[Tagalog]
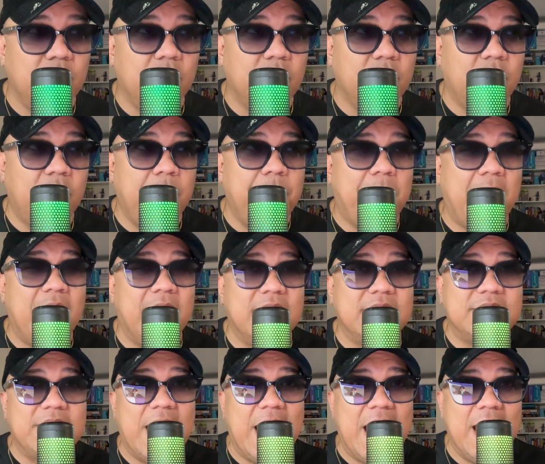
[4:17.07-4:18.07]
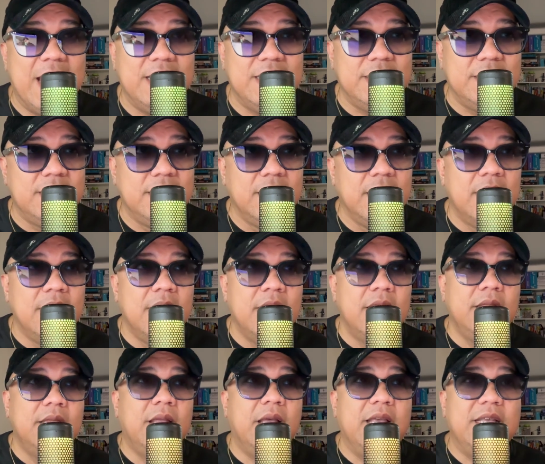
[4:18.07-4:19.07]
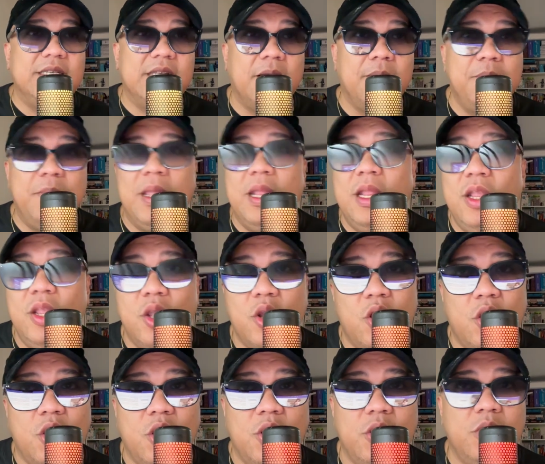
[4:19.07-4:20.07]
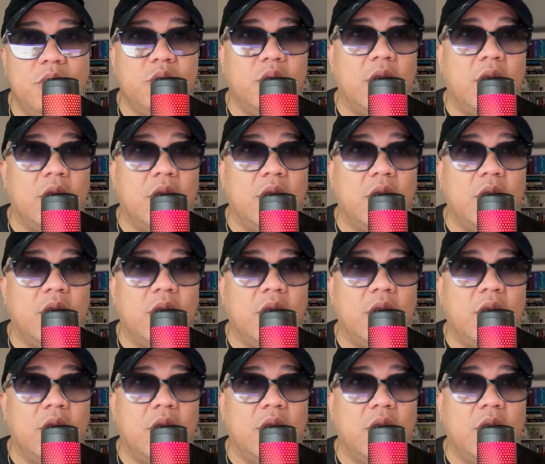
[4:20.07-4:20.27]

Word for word: okay, para sa ad na isang milyon,